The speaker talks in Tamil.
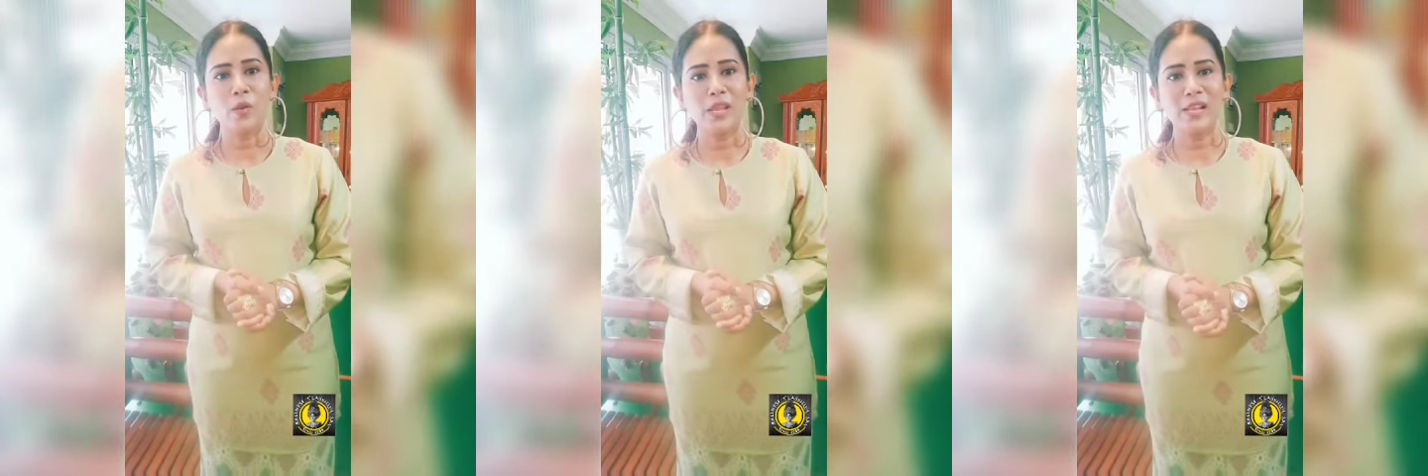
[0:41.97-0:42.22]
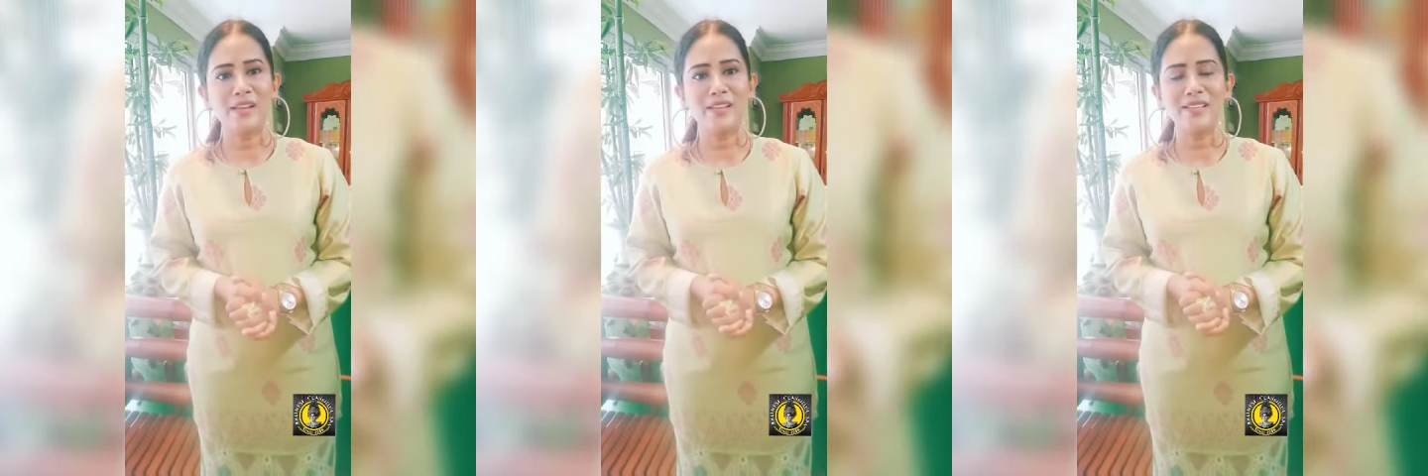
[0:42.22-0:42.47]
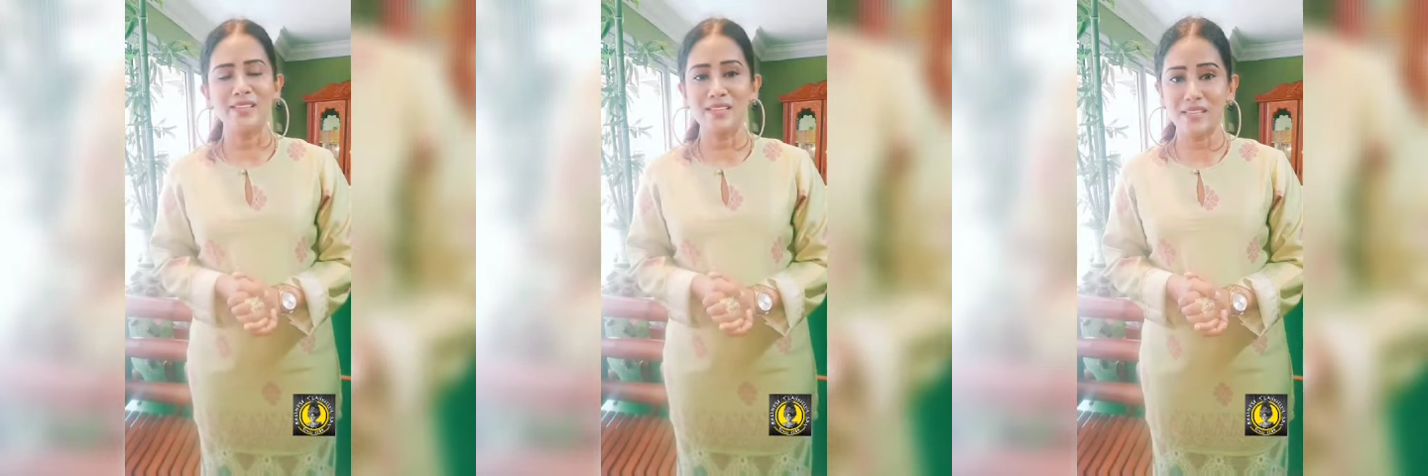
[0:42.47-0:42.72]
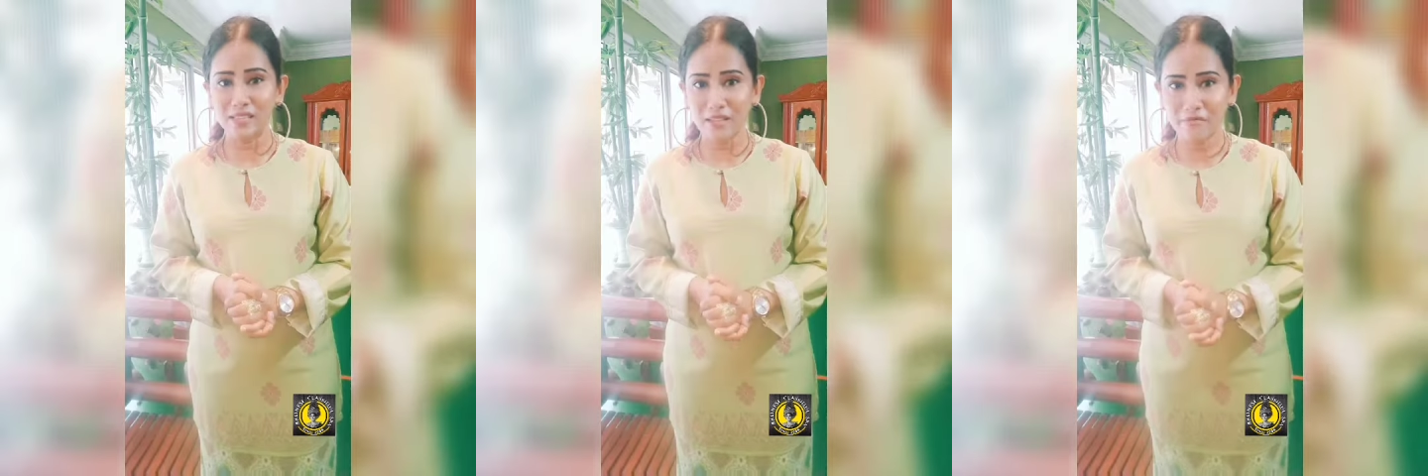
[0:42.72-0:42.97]
ஓகே லேடிஸ்
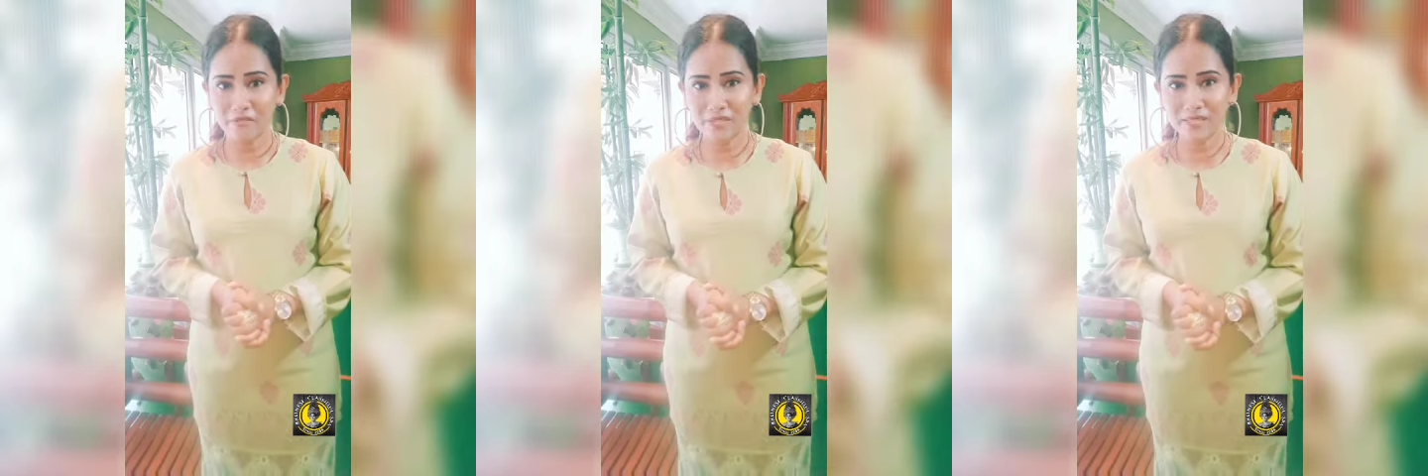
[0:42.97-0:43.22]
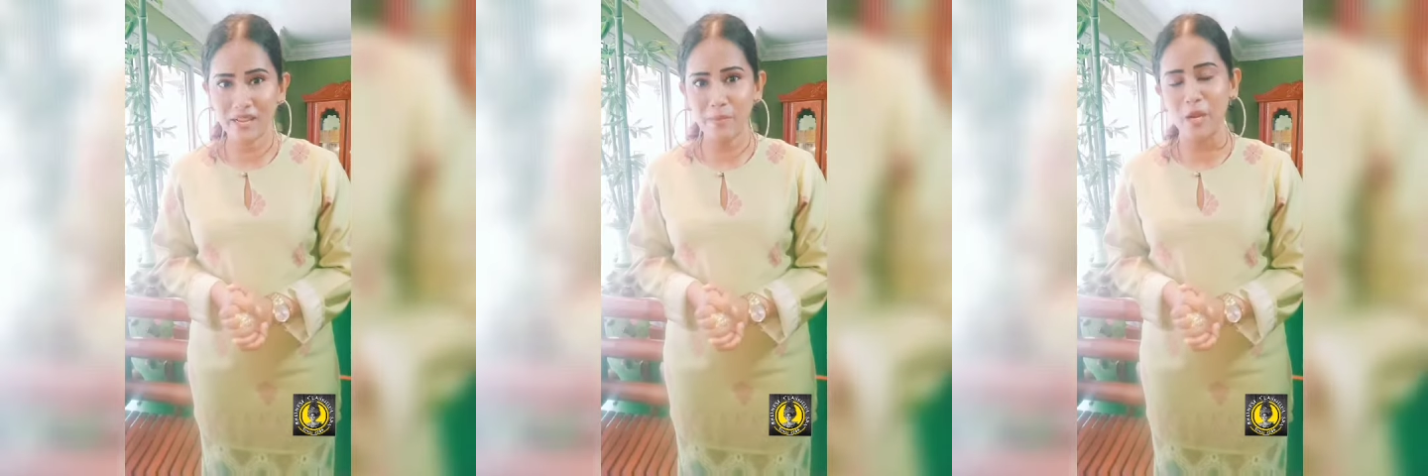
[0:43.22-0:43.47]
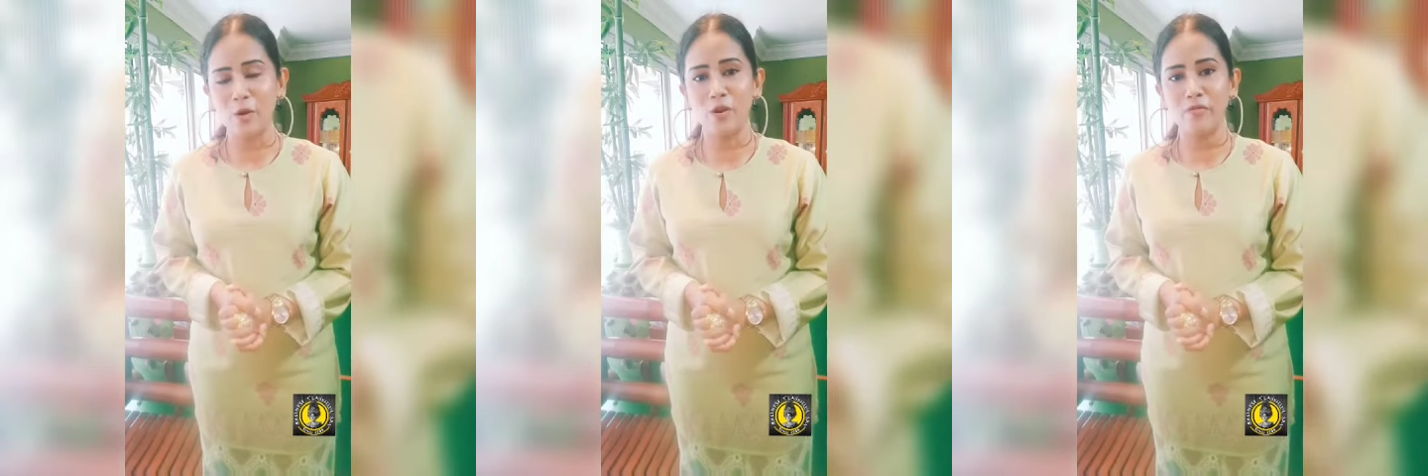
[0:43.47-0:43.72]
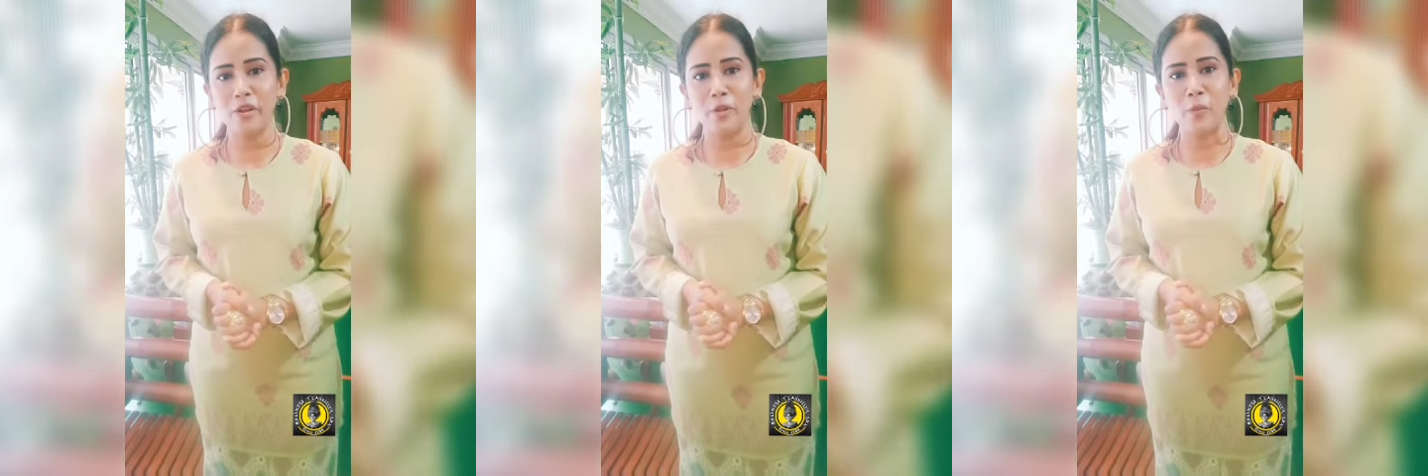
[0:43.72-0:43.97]
இதை தான் ஃபர்ஸ்ட் டைம்
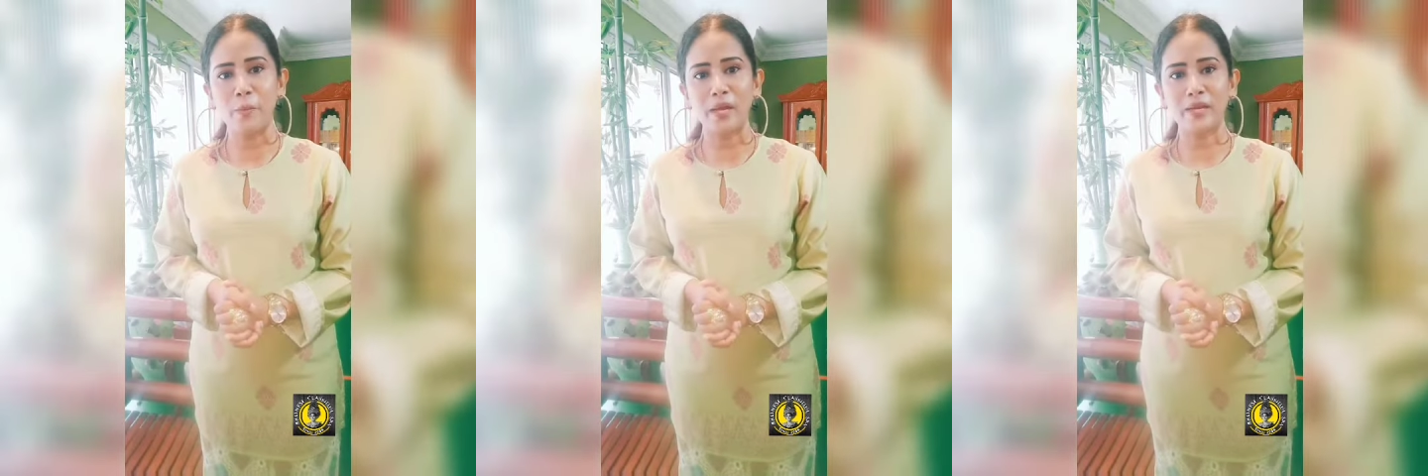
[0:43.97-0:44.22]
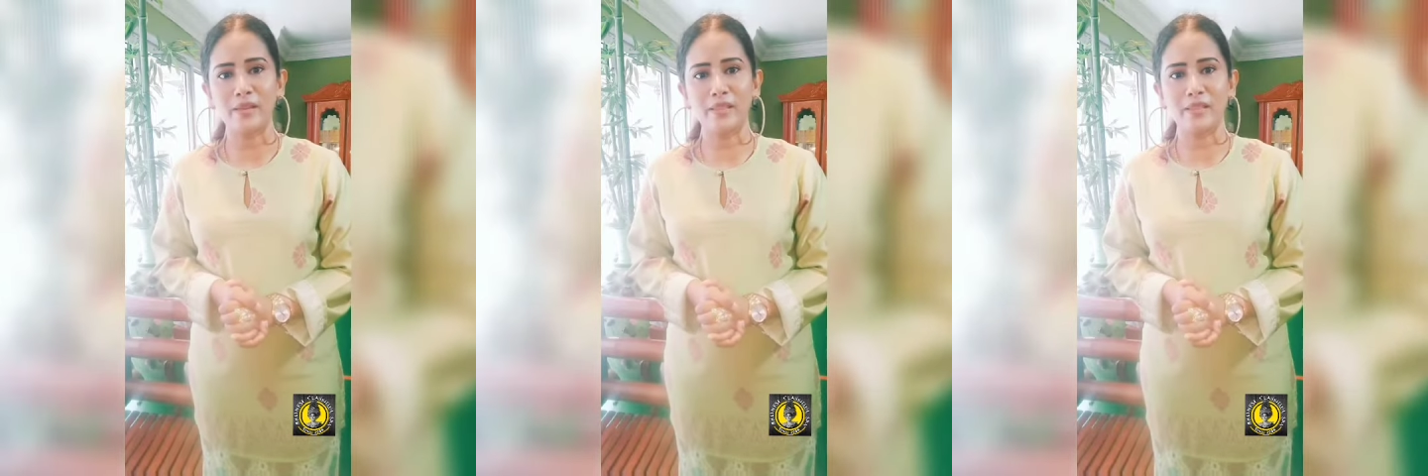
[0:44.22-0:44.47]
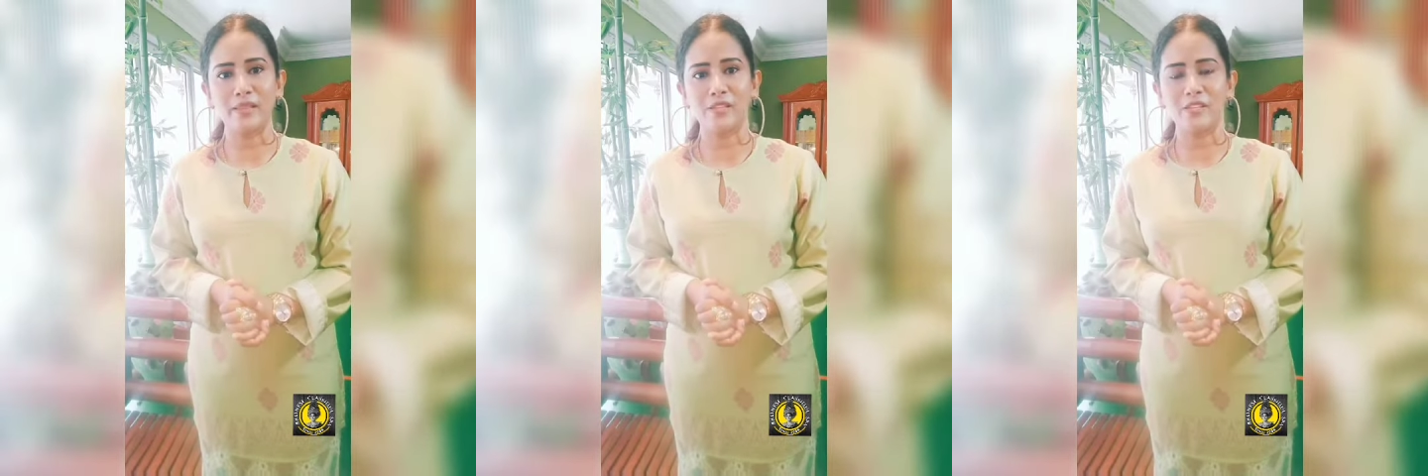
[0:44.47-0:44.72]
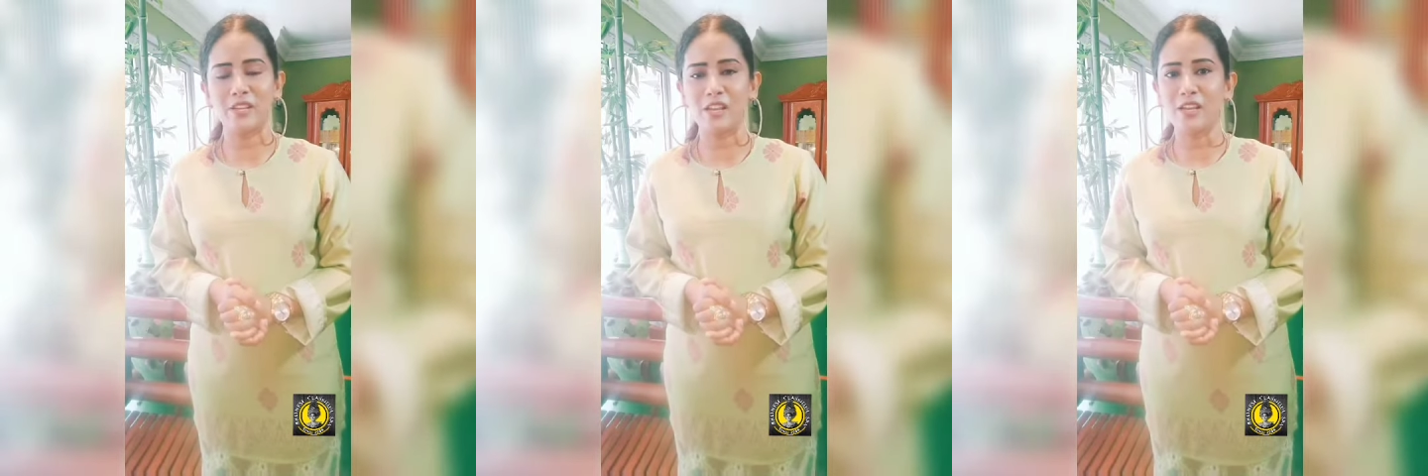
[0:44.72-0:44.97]
என்னோடய வீடியோ பார்க்குறதா
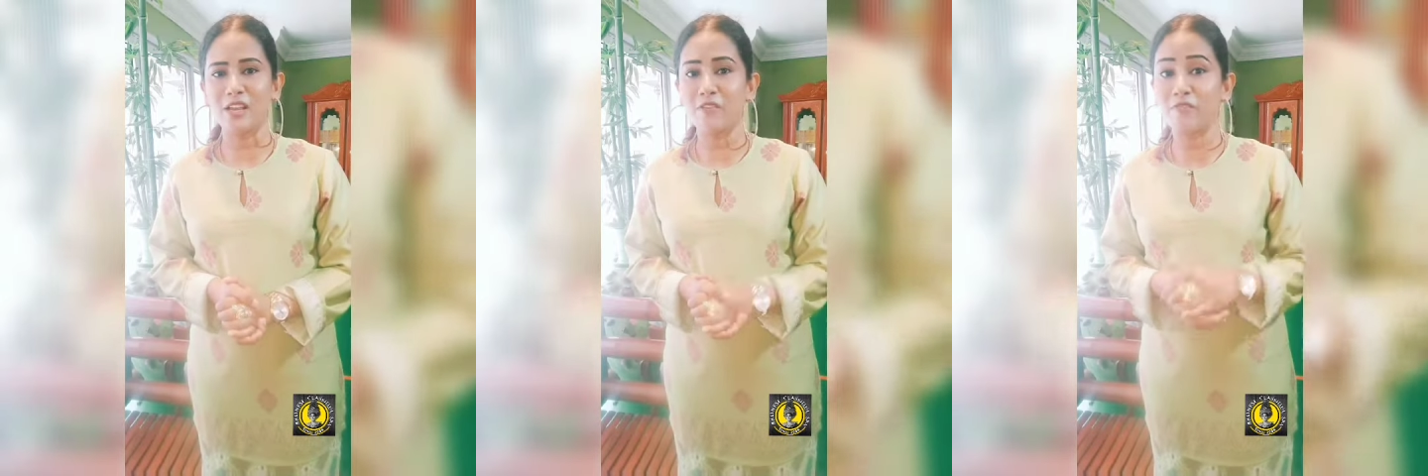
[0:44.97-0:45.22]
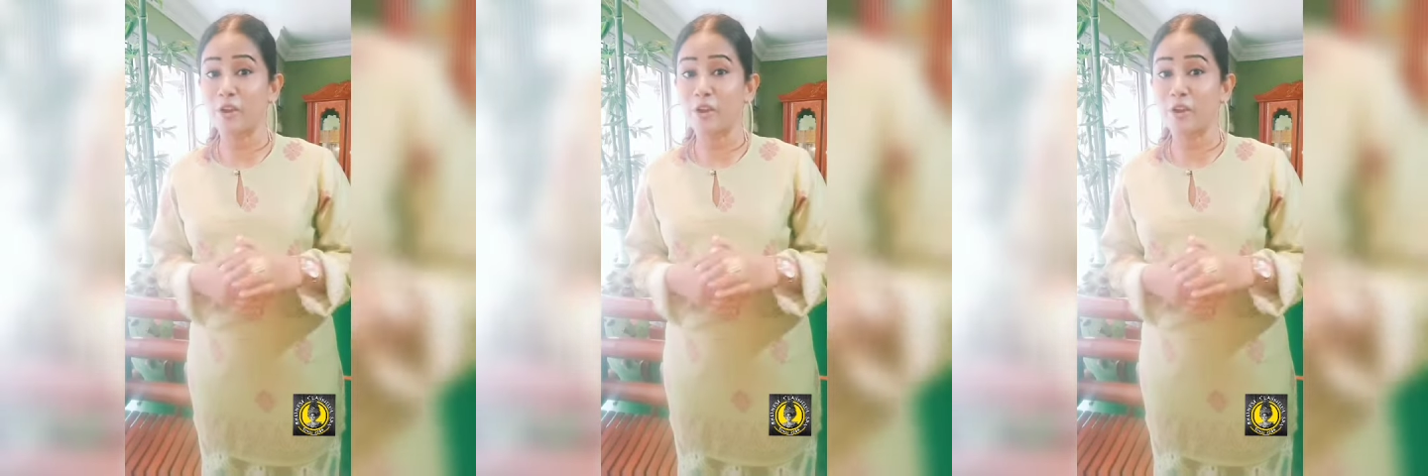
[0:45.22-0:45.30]
இருந்துச்சுனாக்கா